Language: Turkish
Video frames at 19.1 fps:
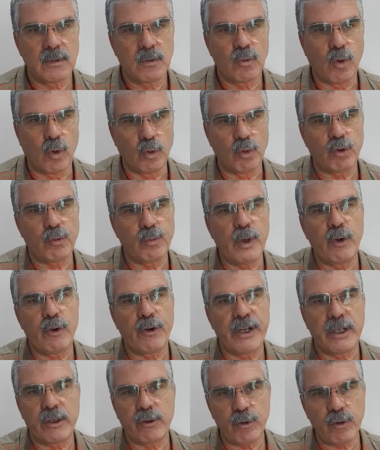Konuşma
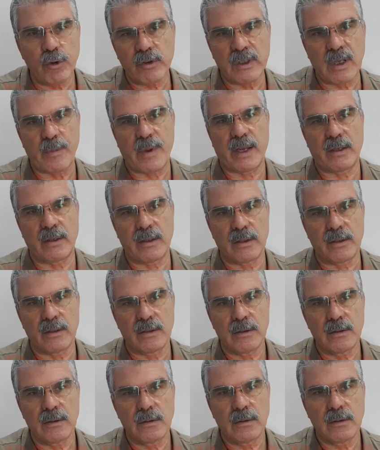hürriyeti yok demektir.
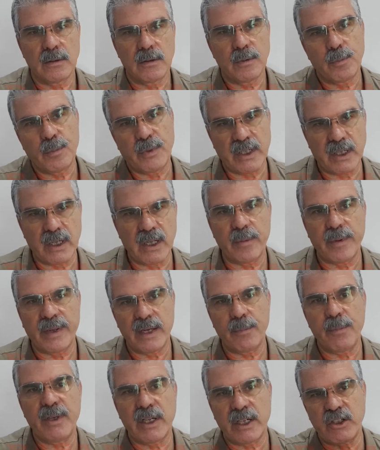Birileri
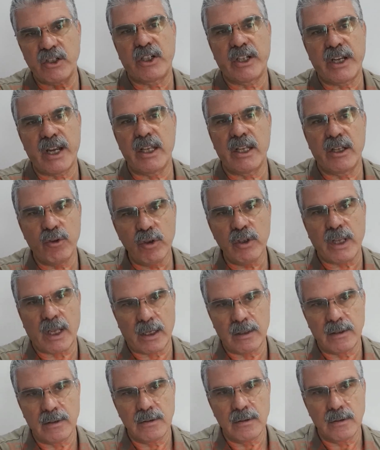böyle bir yere şikayet ediyor
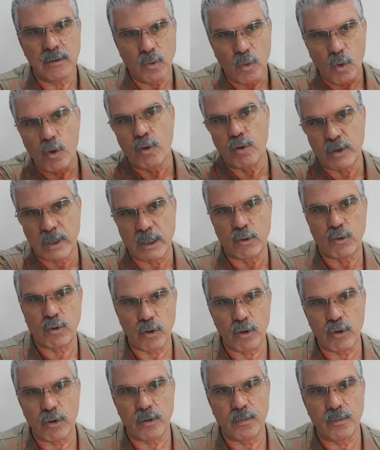da o yüzden
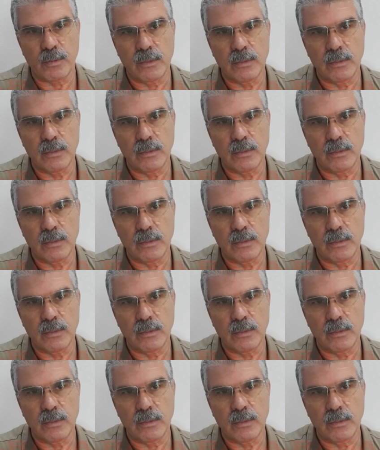söylüyorum.